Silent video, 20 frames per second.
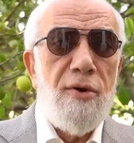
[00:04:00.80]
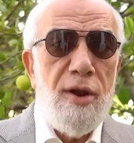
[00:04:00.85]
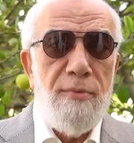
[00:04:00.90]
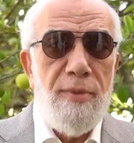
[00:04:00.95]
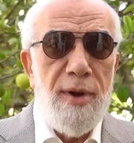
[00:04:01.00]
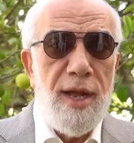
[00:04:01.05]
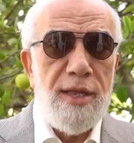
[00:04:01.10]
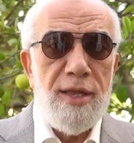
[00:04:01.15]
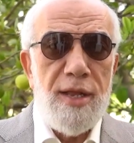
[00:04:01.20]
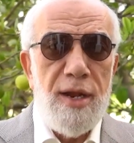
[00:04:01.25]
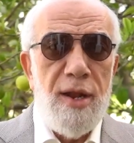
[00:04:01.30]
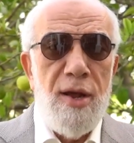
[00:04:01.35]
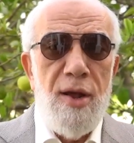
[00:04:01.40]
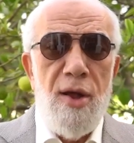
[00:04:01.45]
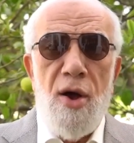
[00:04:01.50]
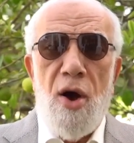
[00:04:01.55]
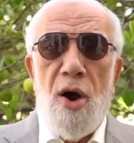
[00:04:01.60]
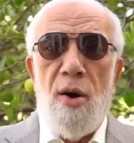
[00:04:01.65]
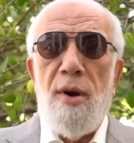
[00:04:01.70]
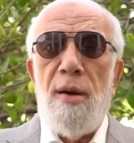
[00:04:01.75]
والباطل
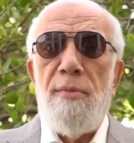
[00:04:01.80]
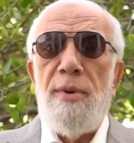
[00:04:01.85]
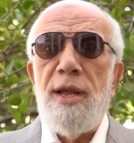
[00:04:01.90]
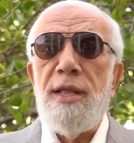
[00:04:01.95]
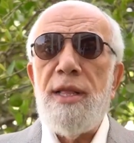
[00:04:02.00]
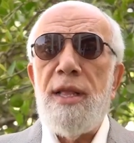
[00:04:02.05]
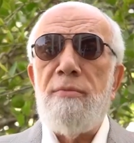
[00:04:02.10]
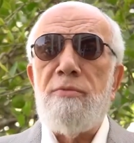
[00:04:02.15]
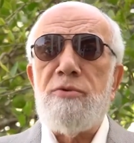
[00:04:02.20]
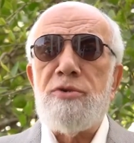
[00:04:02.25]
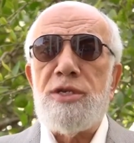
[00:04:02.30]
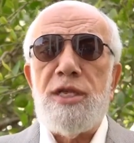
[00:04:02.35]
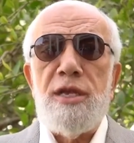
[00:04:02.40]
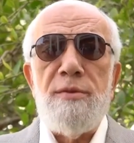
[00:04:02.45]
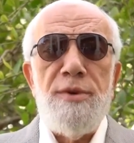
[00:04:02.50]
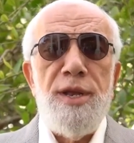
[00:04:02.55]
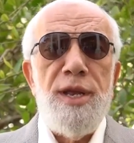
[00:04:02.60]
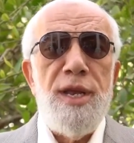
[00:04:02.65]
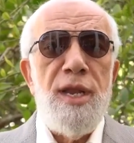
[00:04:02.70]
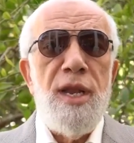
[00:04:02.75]
وما بين
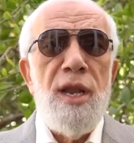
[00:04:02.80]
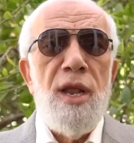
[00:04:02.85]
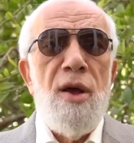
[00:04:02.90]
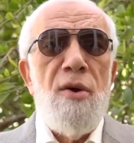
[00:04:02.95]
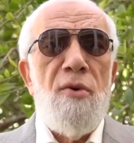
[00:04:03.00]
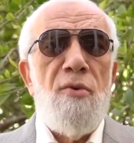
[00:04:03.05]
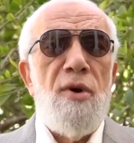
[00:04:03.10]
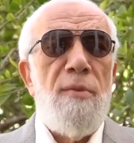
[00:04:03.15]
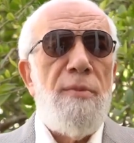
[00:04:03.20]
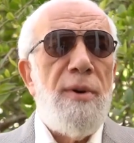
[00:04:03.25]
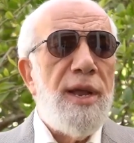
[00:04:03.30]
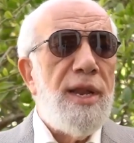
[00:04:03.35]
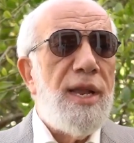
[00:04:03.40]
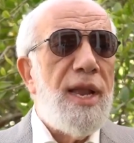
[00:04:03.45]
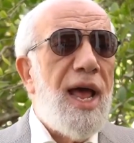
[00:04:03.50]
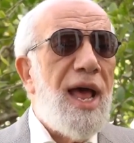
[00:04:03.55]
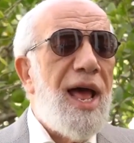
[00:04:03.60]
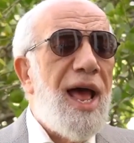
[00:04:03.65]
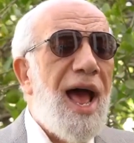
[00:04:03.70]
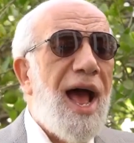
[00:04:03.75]
المسلمين
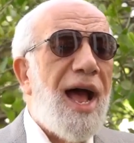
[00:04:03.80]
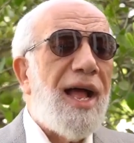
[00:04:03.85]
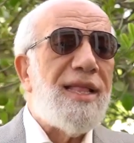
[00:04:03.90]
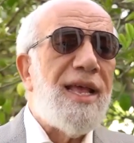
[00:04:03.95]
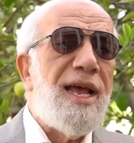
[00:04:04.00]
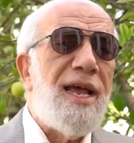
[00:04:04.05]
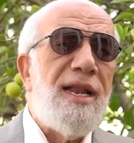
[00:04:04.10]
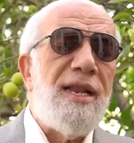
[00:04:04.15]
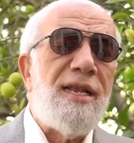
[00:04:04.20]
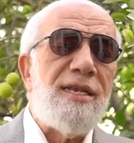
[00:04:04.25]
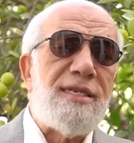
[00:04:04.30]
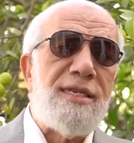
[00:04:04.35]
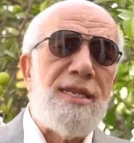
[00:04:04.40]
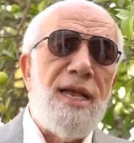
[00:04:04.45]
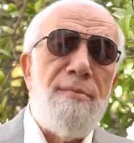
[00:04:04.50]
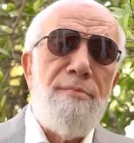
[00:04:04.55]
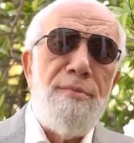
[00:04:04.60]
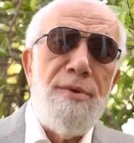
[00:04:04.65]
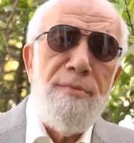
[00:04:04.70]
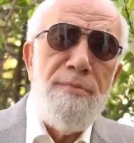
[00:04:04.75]
وبين اعداء
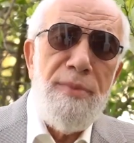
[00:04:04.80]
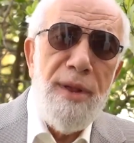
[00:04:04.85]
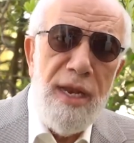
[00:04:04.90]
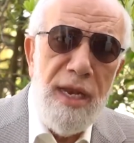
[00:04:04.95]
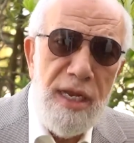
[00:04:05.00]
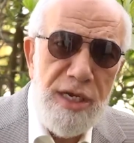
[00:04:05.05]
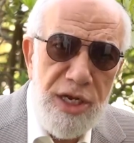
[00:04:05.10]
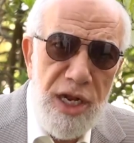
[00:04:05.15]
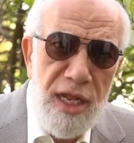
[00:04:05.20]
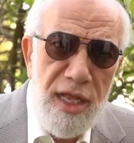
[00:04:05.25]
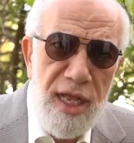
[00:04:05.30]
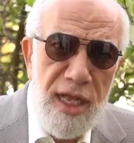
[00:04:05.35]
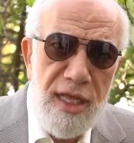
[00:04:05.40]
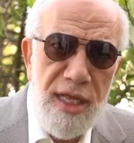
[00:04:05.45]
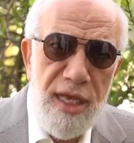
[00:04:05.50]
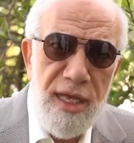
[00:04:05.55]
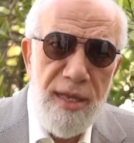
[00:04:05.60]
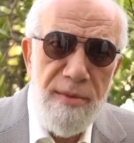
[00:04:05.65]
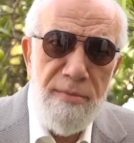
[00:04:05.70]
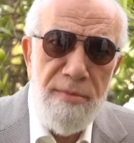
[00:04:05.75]
الاسلام من بني
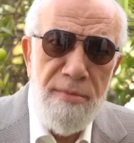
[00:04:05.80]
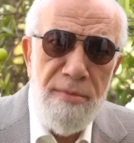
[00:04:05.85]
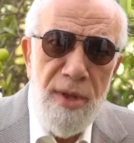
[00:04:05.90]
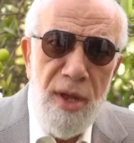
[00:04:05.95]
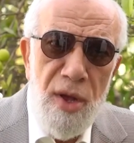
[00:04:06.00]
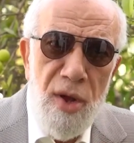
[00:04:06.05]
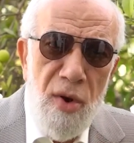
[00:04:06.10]
جلدتهم